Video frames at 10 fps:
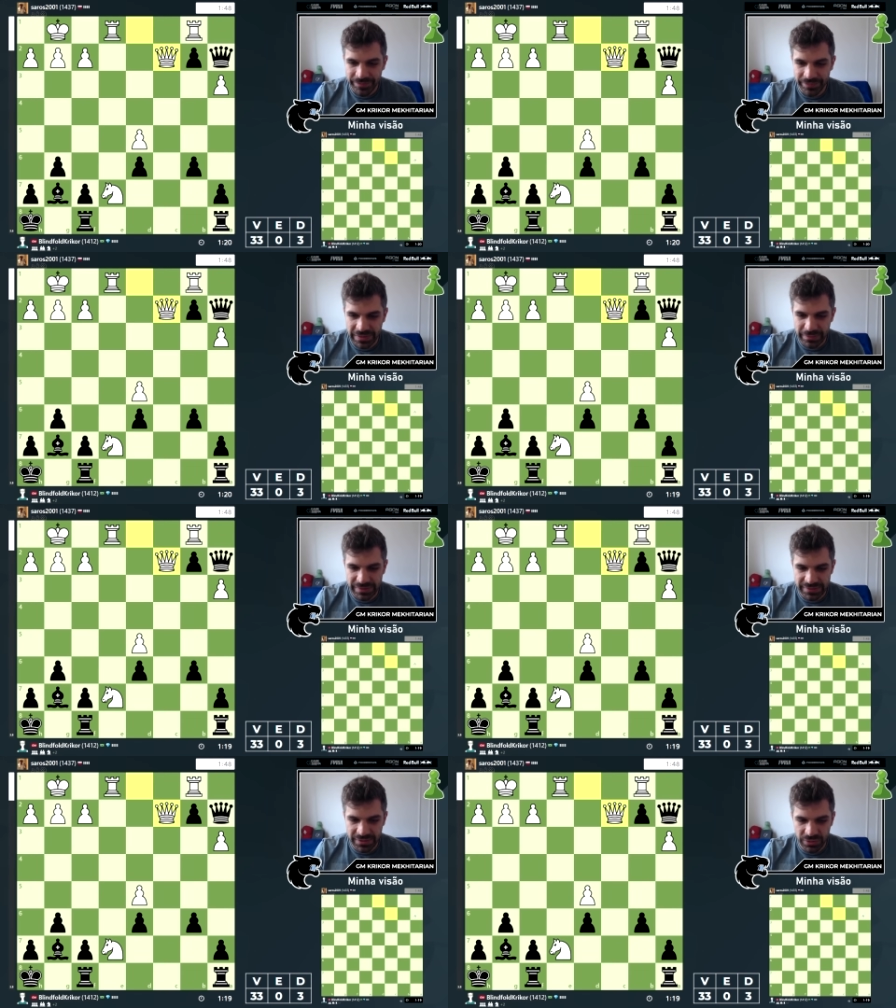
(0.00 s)
Dama
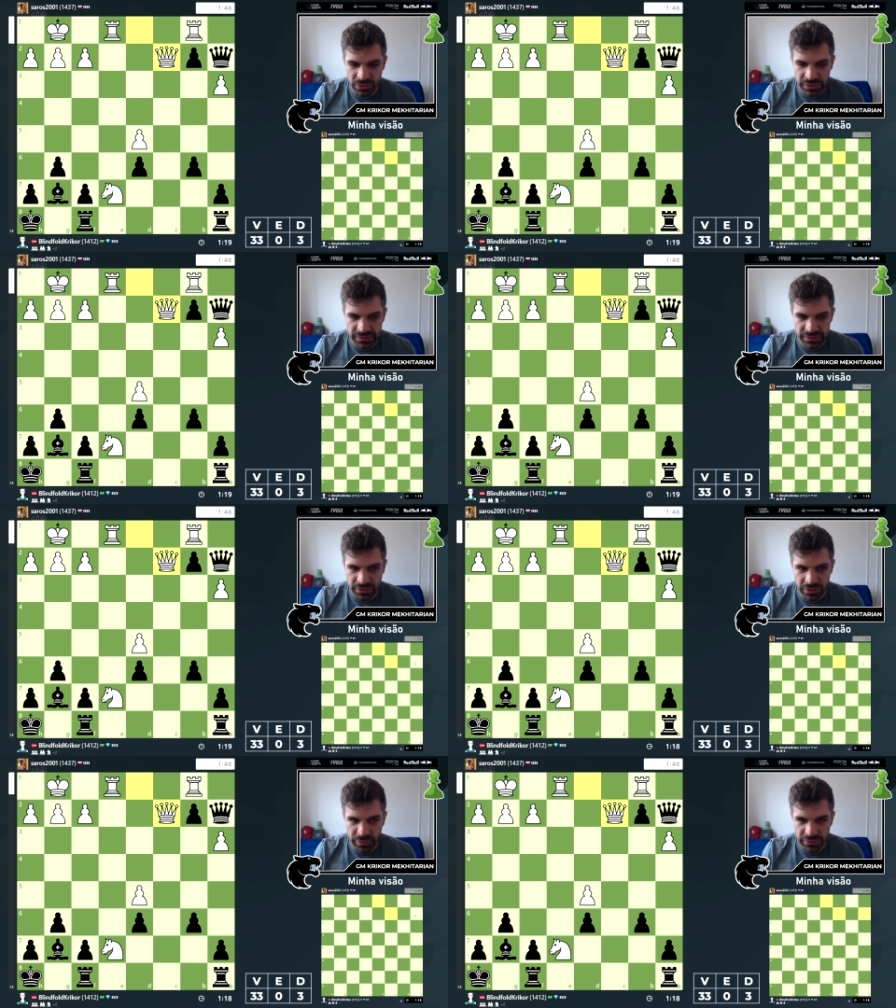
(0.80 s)
C2,
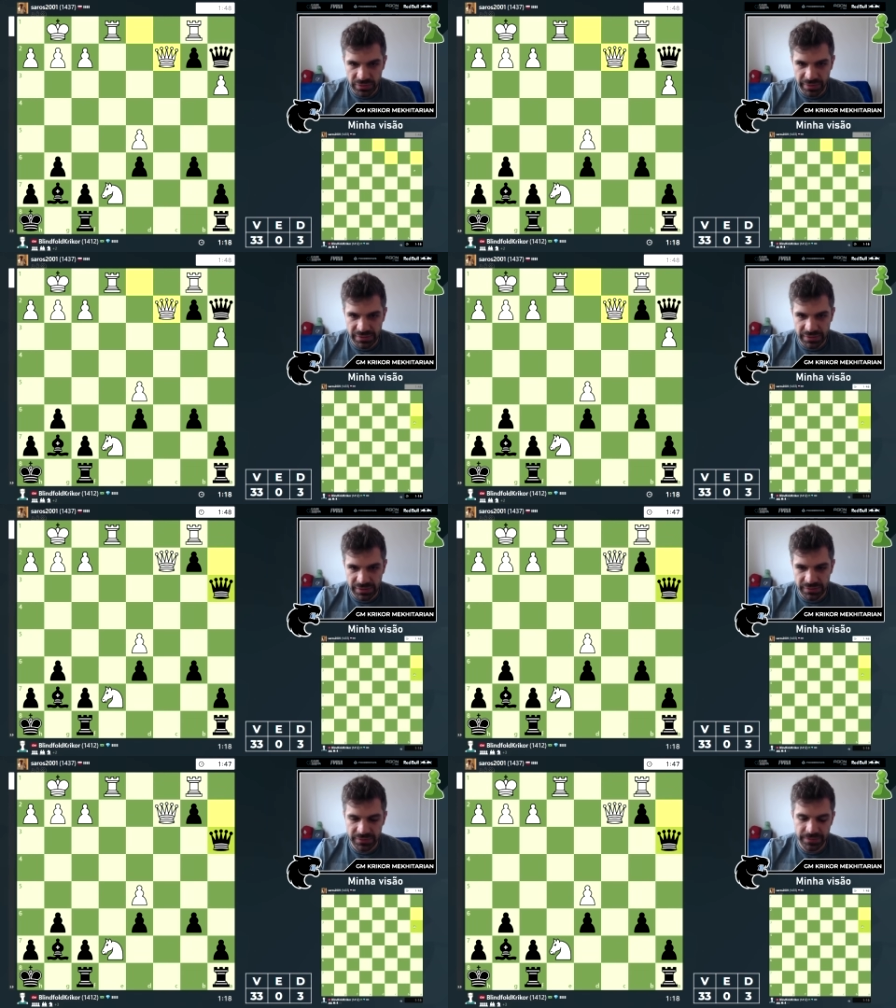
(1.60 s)
agora eu posso tomar em
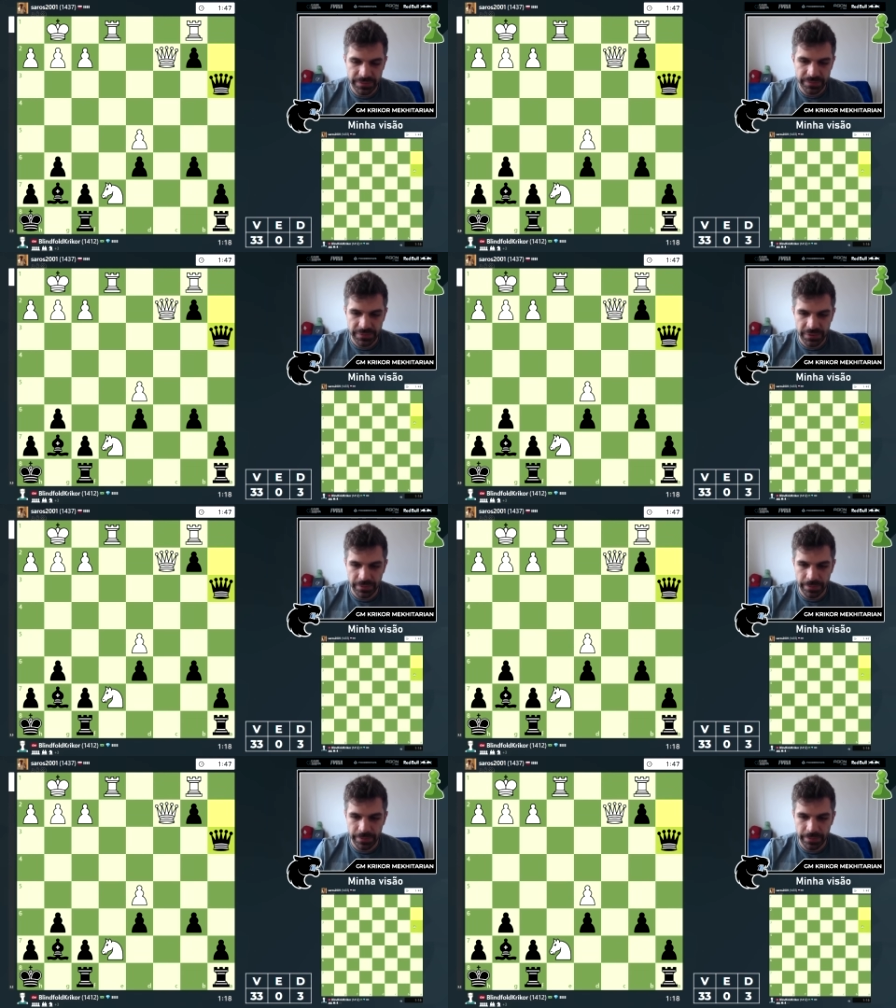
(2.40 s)
A3, né? Tá.